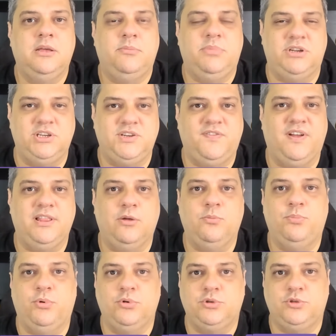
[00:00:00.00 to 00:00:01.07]
Para a gente falar um
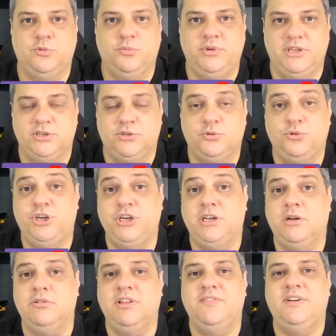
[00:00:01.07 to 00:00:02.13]
pouco sobre isso. O
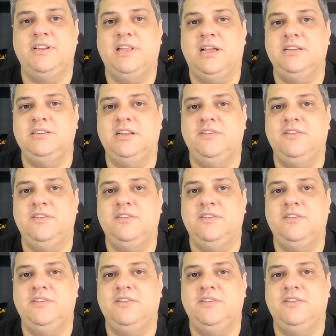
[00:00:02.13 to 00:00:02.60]
Chicão, na verdade,